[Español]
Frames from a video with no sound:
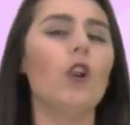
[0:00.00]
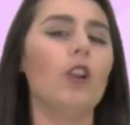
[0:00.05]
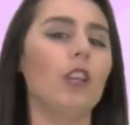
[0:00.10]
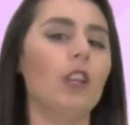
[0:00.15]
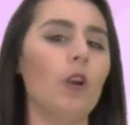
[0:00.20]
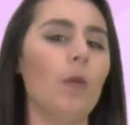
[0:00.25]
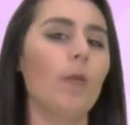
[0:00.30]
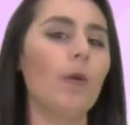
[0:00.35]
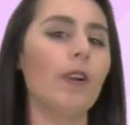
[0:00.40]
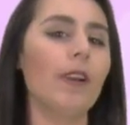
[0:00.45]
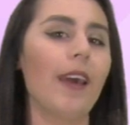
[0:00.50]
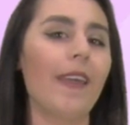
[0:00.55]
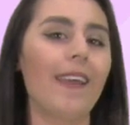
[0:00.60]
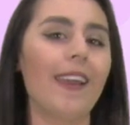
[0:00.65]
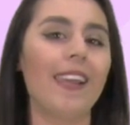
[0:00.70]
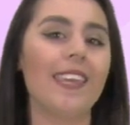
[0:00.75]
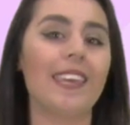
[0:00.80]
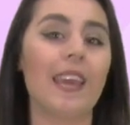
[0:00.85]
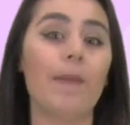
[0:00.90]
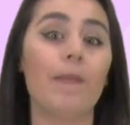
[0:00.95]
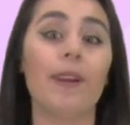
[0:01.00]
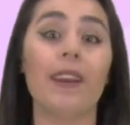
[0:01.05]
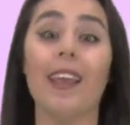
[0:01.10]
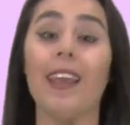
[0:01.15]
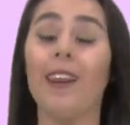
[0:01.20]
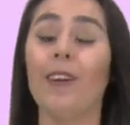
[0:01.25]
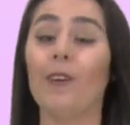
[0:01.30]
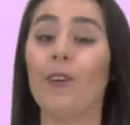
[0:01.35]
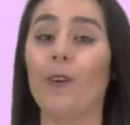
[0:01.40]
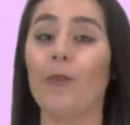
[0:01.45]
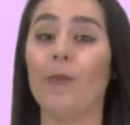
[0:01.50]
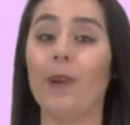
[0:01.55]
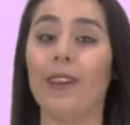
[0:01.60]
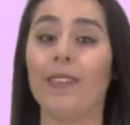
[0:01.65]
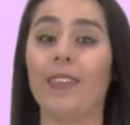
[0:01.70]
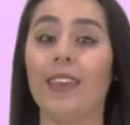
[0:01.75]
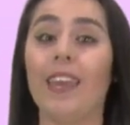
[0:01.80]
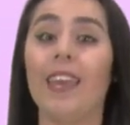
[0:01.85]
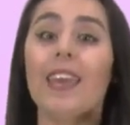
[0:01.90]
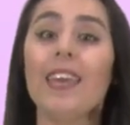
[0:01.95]
y no por nada le llaman el oro
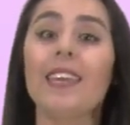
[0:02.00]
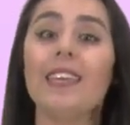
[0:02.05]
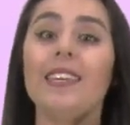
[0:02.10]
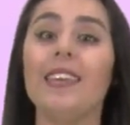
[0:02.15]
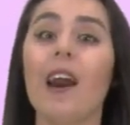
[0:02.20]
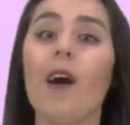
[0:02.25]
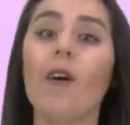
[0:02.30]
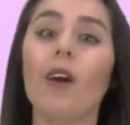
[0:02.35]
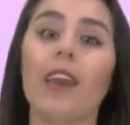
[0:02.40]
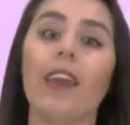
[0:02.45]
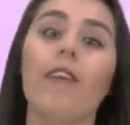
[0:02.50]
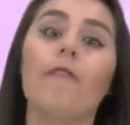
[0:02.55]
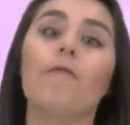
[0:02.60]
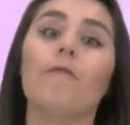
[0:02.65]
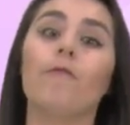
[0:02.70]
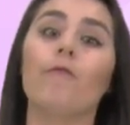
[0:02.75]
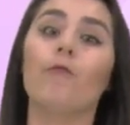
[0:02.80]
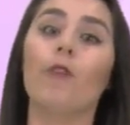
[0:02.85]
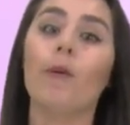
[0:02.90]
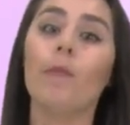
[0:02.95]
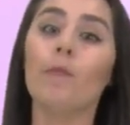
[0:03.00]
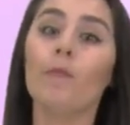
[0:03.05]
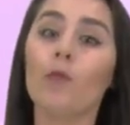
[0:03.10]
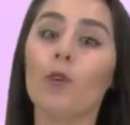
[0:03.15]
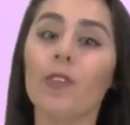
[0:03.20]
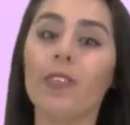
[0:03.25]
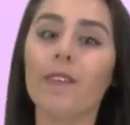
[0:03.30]
verde. Y aunque fue muy